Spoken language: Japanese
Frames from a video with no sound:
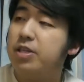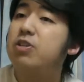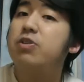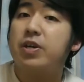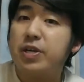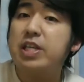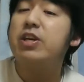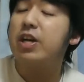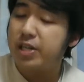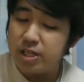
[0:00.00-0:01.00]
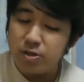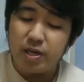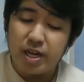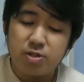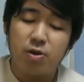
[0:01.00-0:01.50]
行くわよ、行くわな、行く
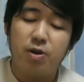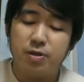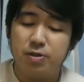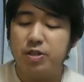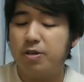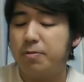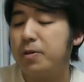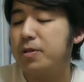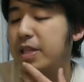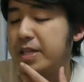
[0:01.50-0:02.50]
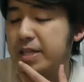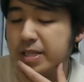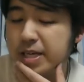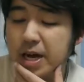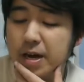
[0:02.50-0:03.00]
わな、というふうに思いったんで
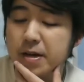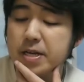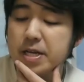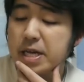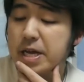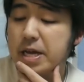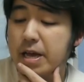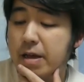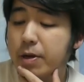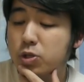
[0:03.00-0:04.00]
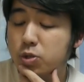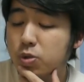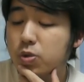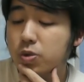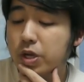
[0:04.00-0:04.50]
すが、えー、まあ、
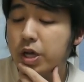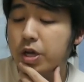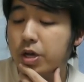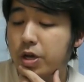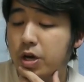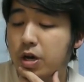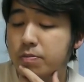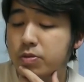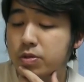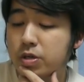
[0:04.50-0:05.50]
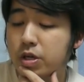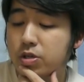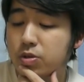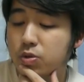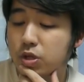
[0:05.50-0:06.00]
ちょうどね、えー、半分ぐらい
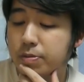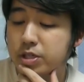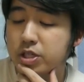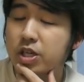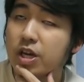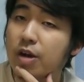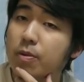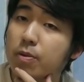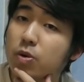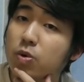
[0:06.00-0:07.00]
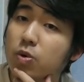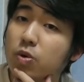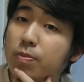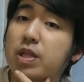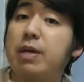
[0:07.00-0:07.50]
ということで、まあ、進化も今
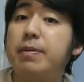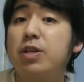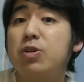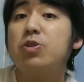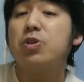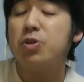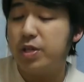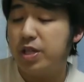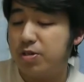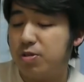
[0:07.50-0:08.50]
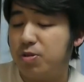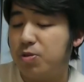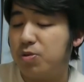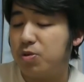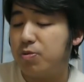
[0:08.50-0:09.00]
後またまたゆくりく増えてくると
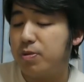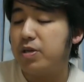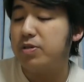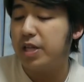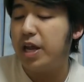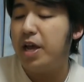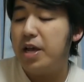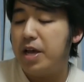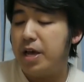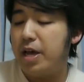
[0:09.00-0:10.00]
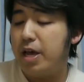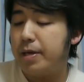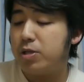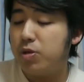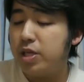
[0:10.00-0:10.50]
いうこともあるんでね、えー、
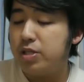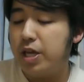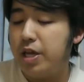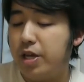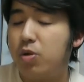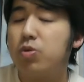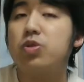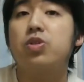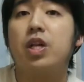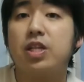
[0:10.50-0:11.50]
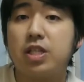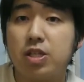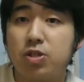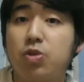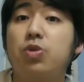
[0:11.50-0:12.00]
まあ、とりあえずね、47
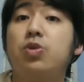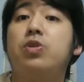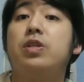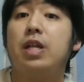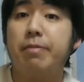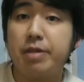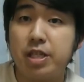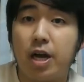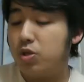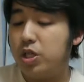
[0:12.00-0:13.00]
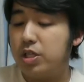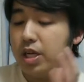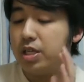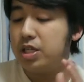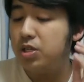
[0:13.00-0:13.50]
冊というふうになりました。そして
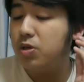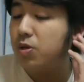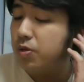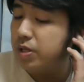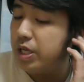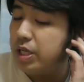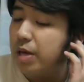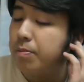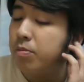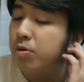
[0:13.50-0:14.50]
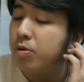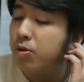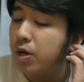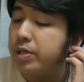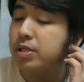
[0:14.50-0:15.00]
雑誌の値段
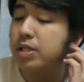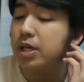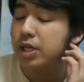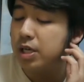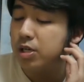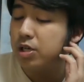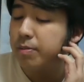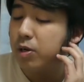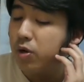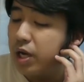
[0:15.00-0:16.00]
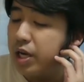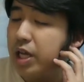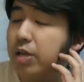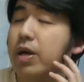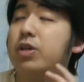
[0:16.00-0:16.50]
も合わせた金額、まあ、これが
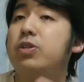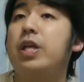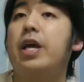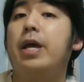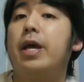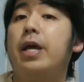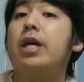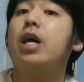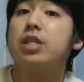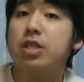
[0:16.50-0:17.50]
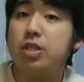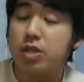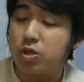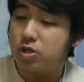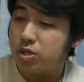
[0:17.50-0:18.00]
ね、いわゆるね、え1ヶ月
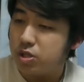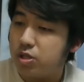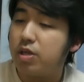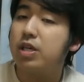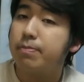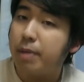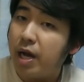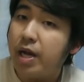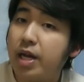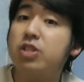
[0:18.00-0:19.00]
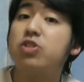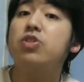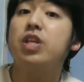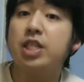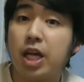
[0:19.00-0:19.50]
漫画に
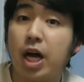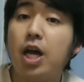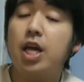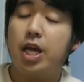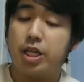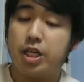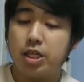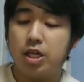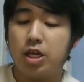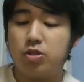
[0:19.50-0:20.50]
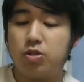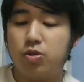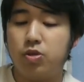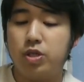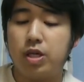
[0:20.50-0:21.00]
費やした金額と
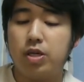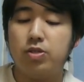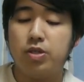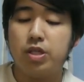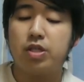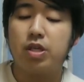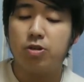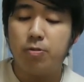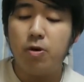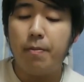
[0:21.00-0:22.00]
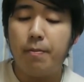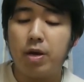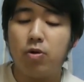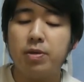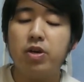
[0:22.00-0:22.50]
いうふうになるんですけども、ま
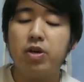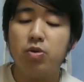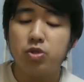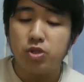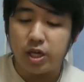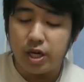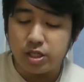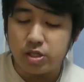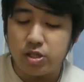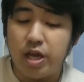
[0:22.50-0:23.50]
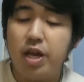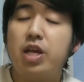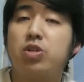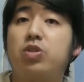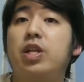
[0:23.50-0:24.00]
あ、コミックは47冊で、
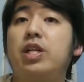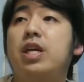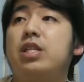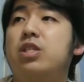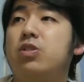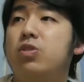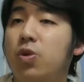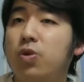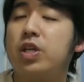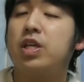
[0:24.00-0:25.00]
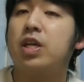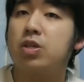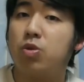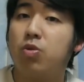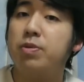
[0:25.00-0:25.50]
そしてね、雑誌の金
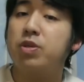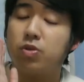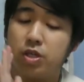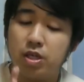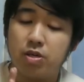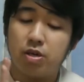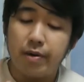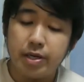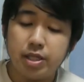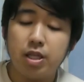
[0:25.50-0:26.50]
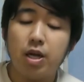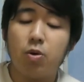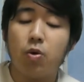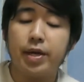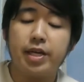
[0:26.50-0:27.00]
額とコミックの金額を合わせた
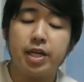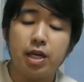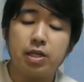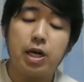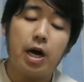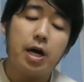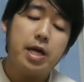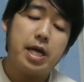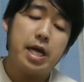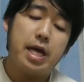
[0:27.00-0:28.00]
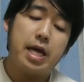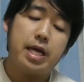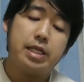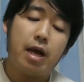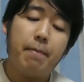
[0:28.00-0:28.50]
合計金額が、
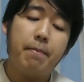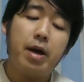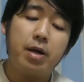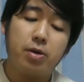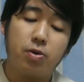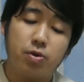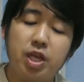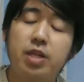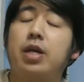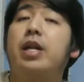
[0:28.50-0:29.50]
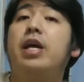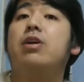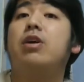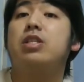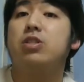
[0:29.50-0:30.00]
えー、
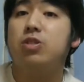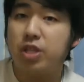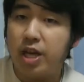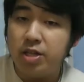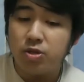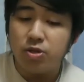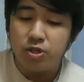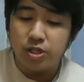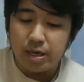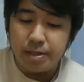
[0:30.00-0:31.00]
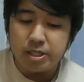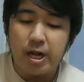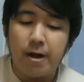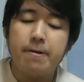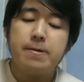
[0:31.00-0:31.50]
35,783円というふうになりました。